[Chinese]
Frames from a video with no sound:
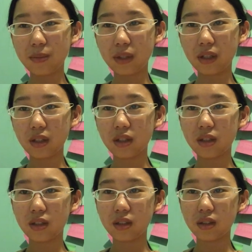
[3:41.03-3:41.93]
么，
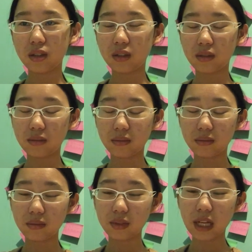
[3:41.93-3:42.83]

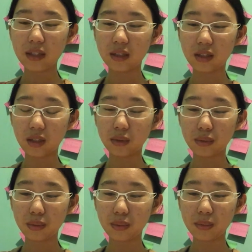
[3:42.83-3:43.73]
嗯，大的程
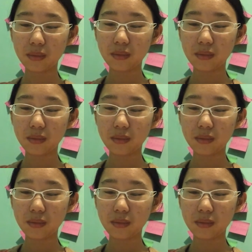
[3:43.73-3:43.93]
度。